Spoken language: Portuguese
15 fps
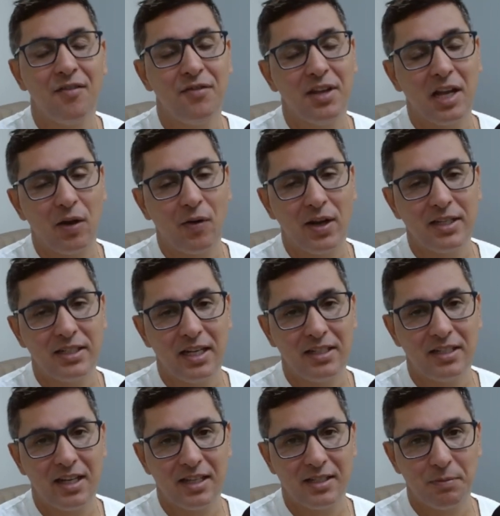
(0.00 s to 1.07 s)
Fica com a
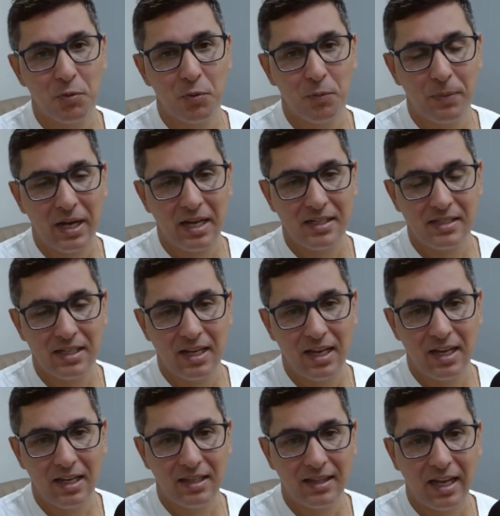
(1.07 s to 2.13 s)
gente, que é sempre um prazer
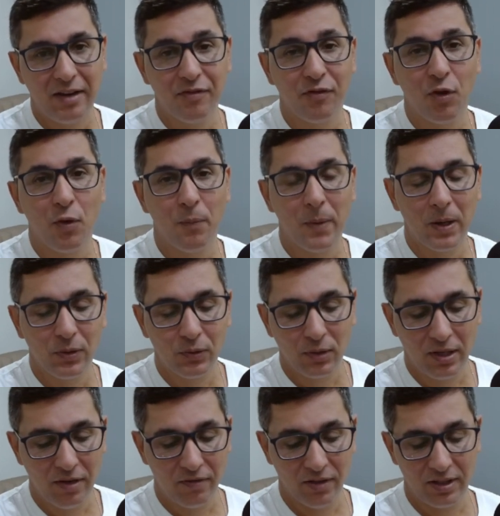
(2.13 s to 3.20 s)
aí estar tá informando,
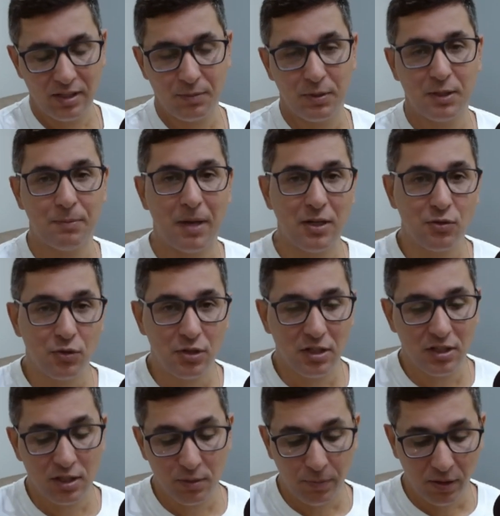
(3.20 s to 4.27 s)
levando as principais
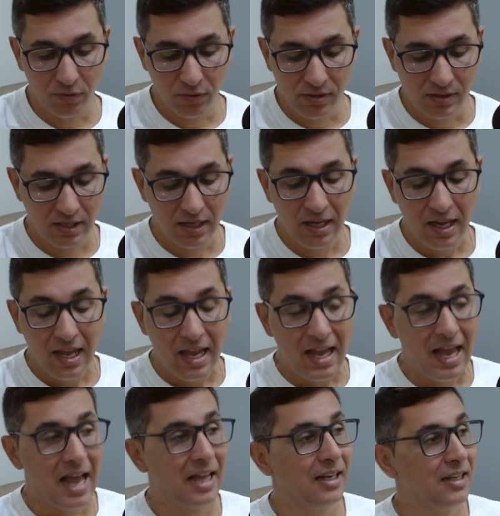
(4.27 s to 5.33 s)
notícias para você.
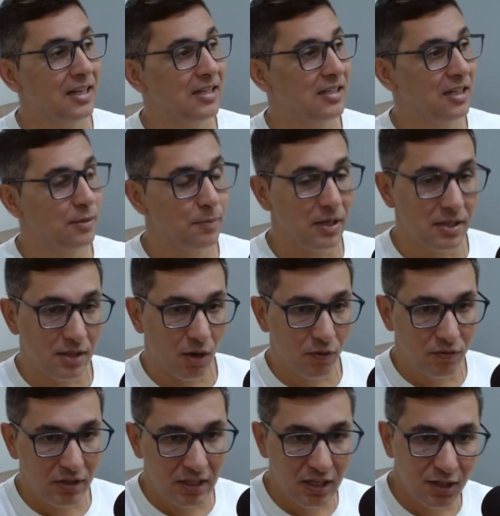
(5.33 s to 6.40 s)
Agradecer especial ao
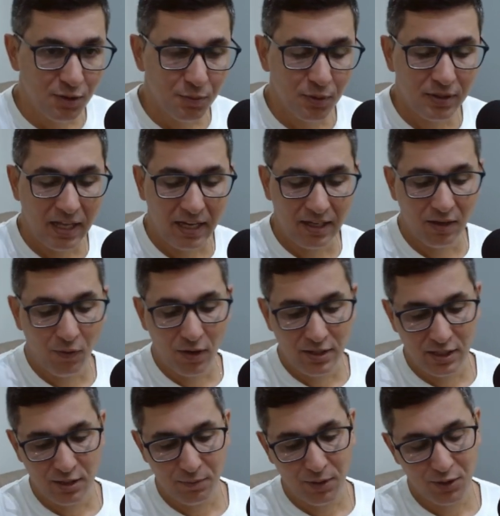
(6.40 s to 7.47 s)
Vinícius por estar tá aqui com a
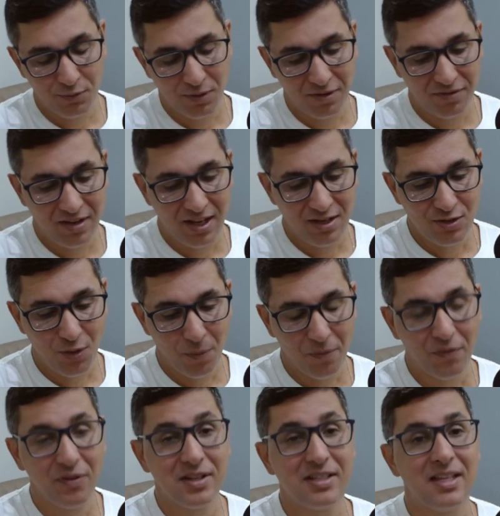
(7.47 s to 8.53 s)
gente mais uma vez.
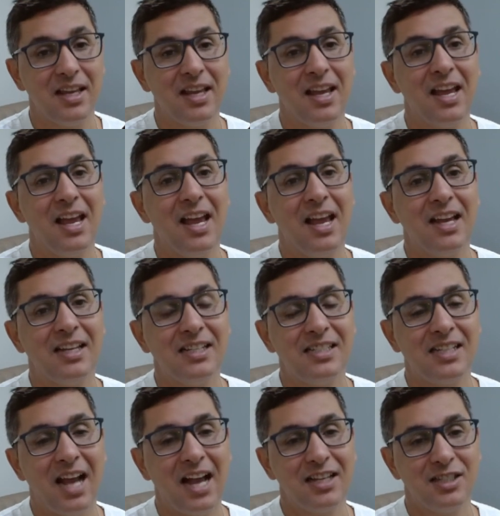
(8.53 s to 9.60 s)
Como você
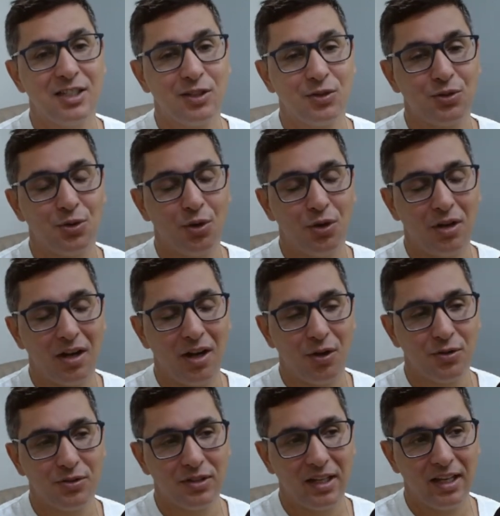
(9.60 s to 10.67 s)
já adiantou,
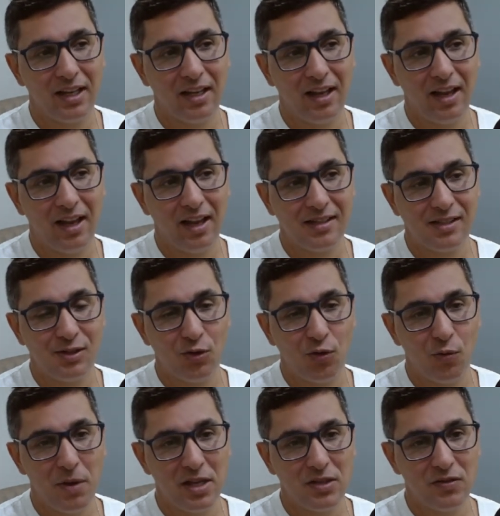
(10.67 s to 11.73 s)
Cláudio, né? Há
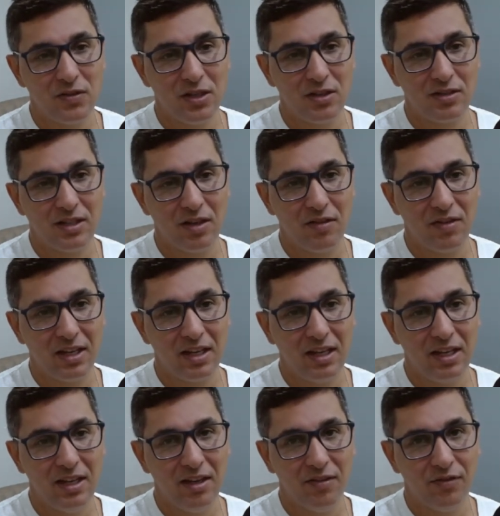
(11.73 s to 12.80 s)
cinco meses o Vinícius esteve
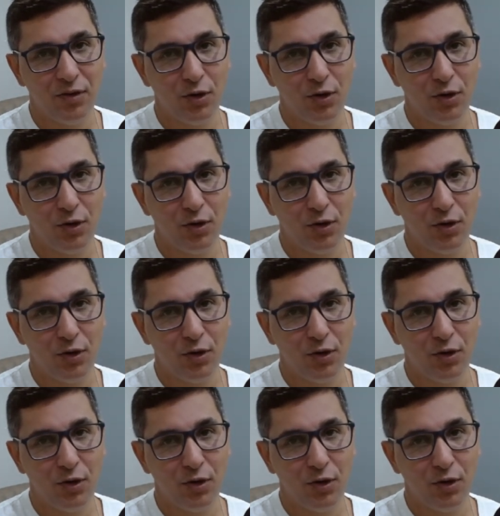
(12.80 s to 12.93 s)
aqui.